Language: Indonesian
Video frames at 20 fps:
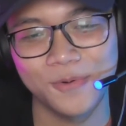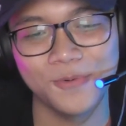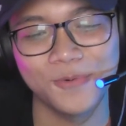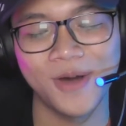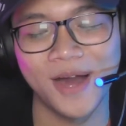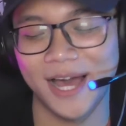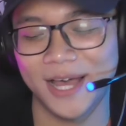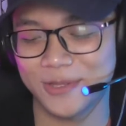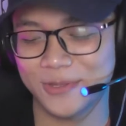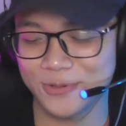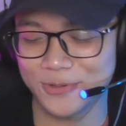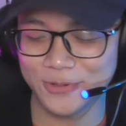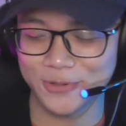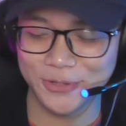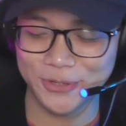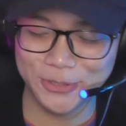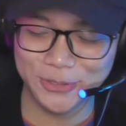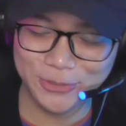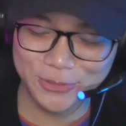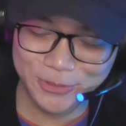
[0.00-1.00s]

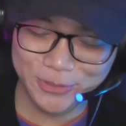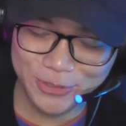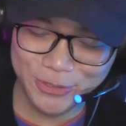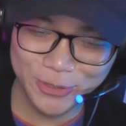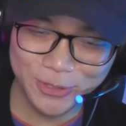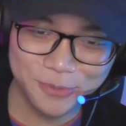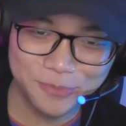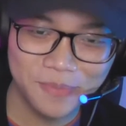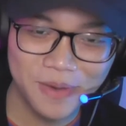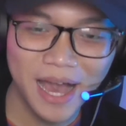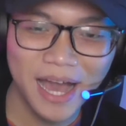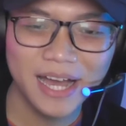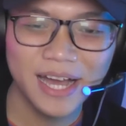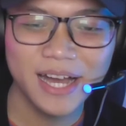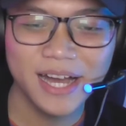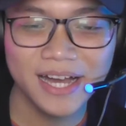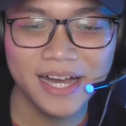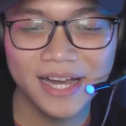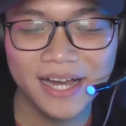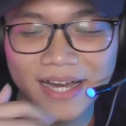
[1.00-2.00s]
Waduh, itu cute
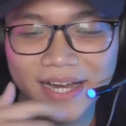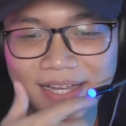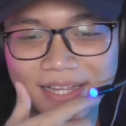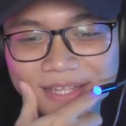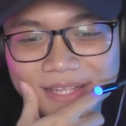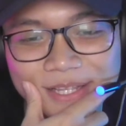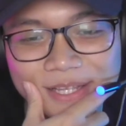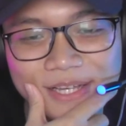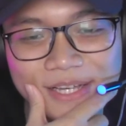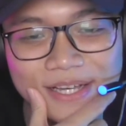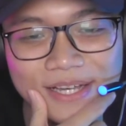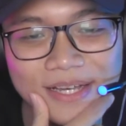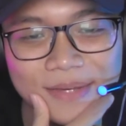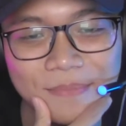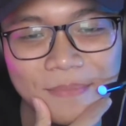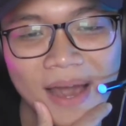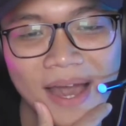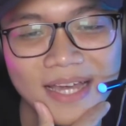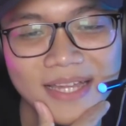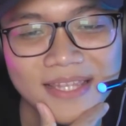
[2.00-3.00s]
banget.
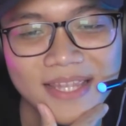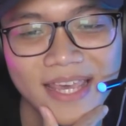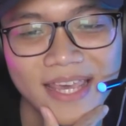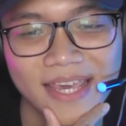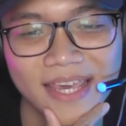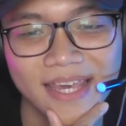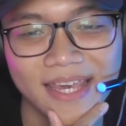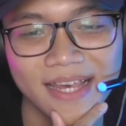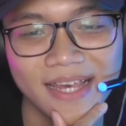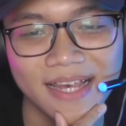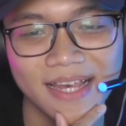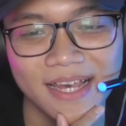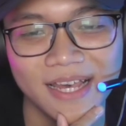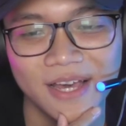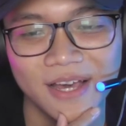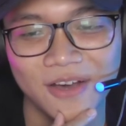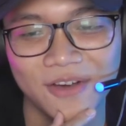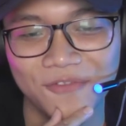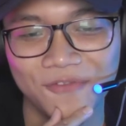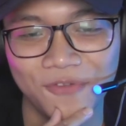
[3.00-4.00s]
magnet,
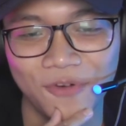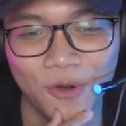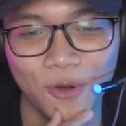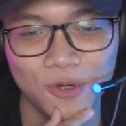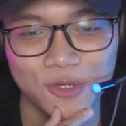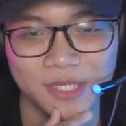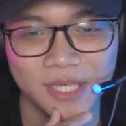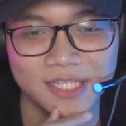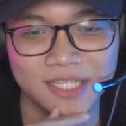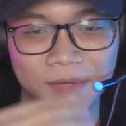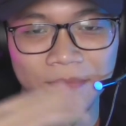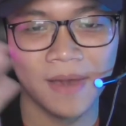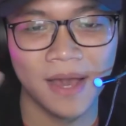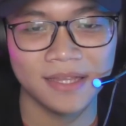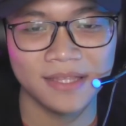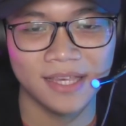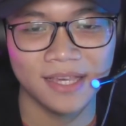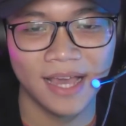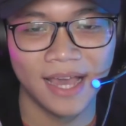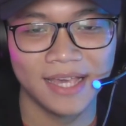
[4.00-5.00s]
fokus guys ke
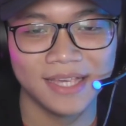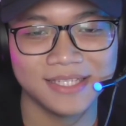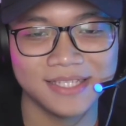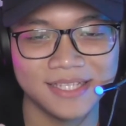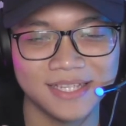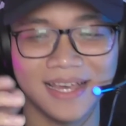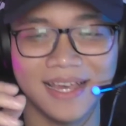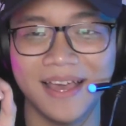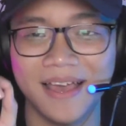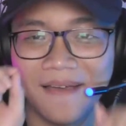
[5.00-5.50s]
Magne guys.